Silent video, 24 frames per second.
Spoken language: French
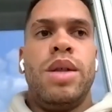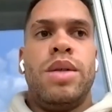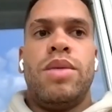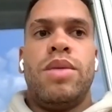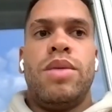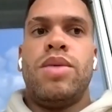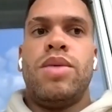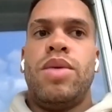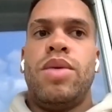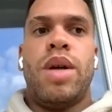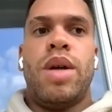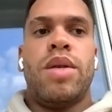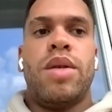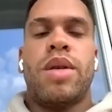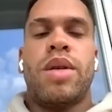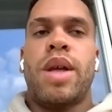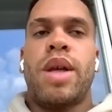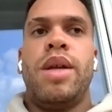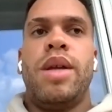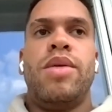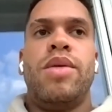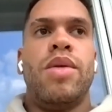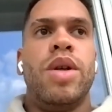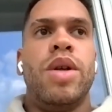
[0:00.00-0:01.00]
Tu dois t'entraîner
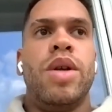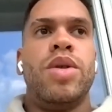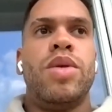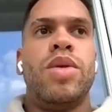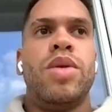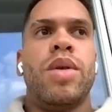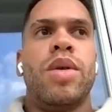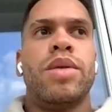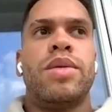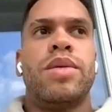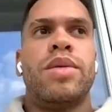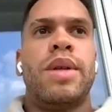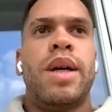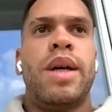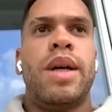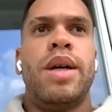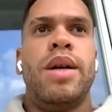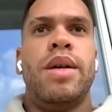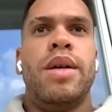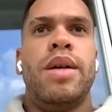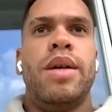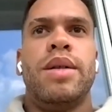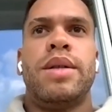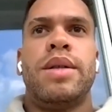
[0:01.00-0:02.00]
tous les jours et tout ça.
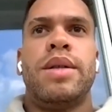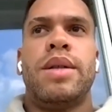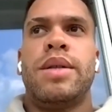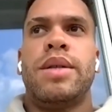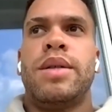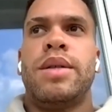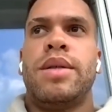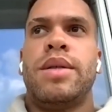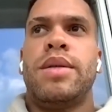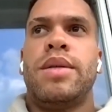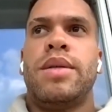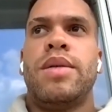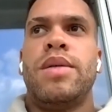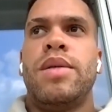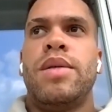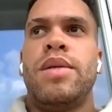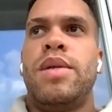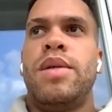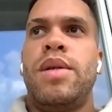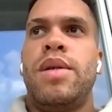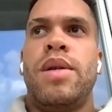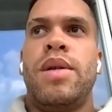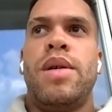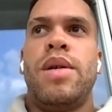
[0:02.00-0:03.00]

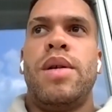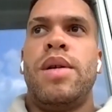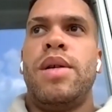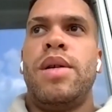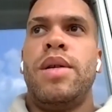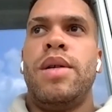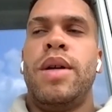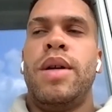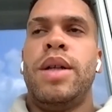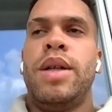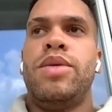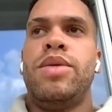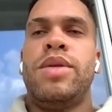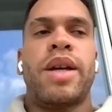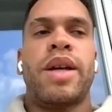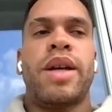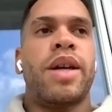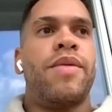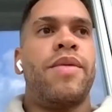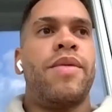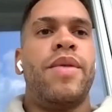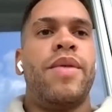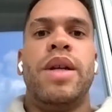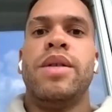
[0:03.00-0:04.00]
Euh, tu
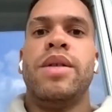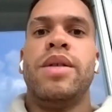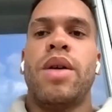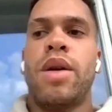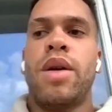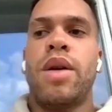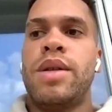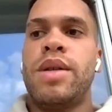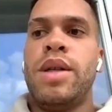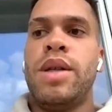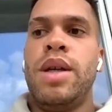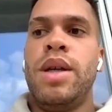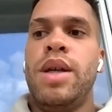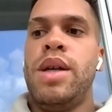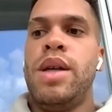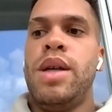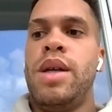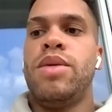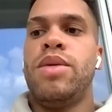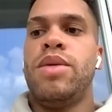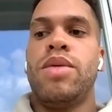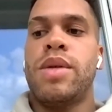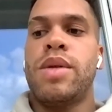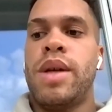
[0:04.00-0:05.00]
sacrifies les sorties et
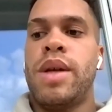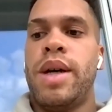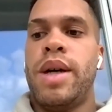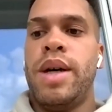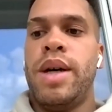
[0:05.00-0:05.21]
tout ça.